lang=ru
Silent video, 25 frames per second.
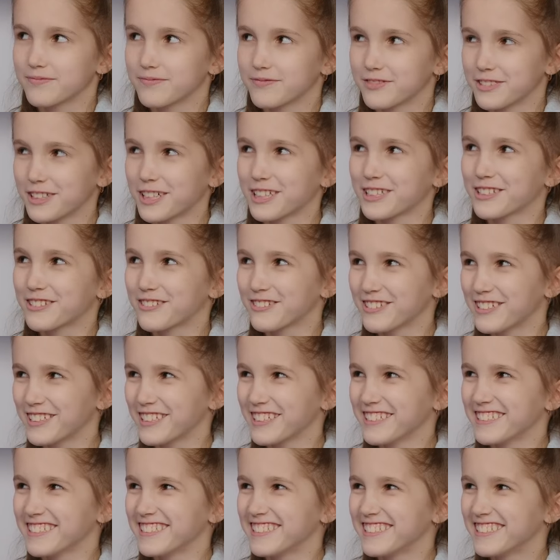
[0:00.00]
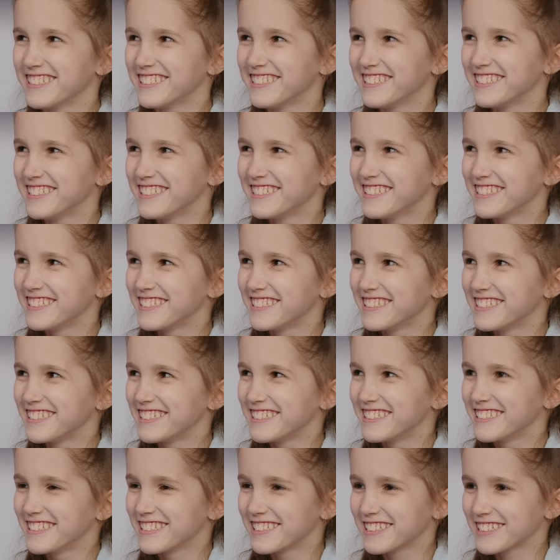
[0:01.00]
Здравствуйте. Как ваши
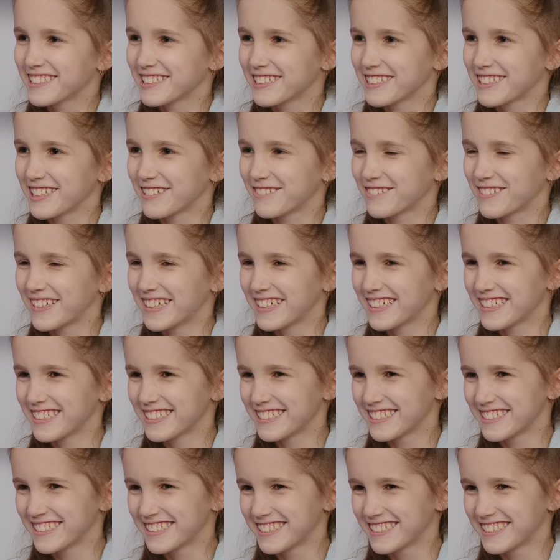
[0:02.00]
дела? Нормально.